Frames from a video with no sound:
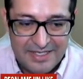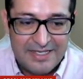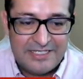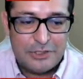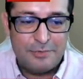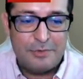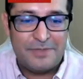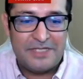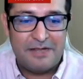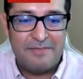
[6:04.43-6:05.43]
Si eso mismo
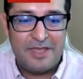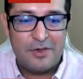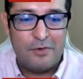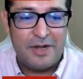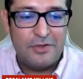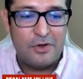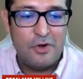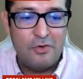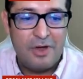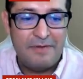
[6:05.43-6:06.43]
pasara en México, Obrador
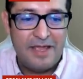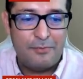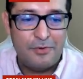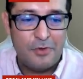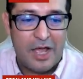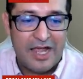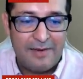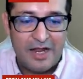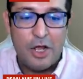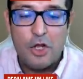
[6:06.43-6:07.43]
no habría podido
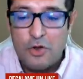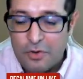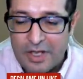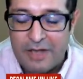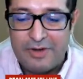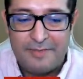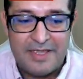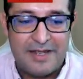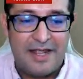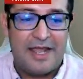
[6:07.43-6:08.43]
acabar nunca una
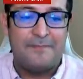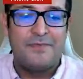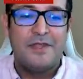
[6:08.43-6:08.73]
mañanera.